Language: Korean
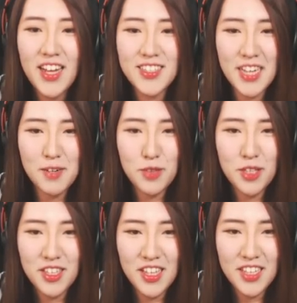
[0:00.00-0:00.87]

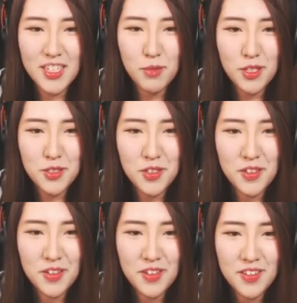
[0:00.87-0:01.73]
잘못했다 내가 잘못했어
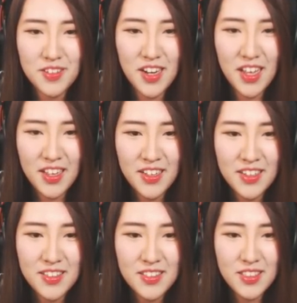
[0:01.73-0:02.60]
그래
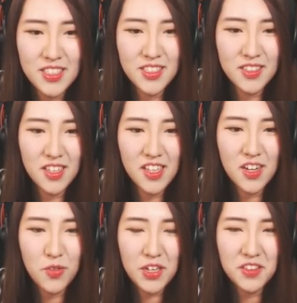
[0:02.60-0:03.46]

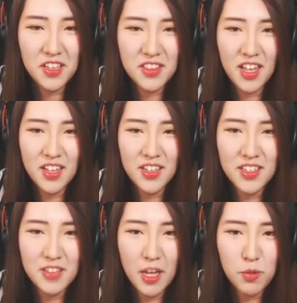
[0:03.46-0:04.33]
긴작대기가 왜 있나 했다
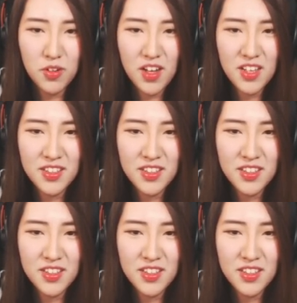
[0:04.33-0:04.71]
놔볼까?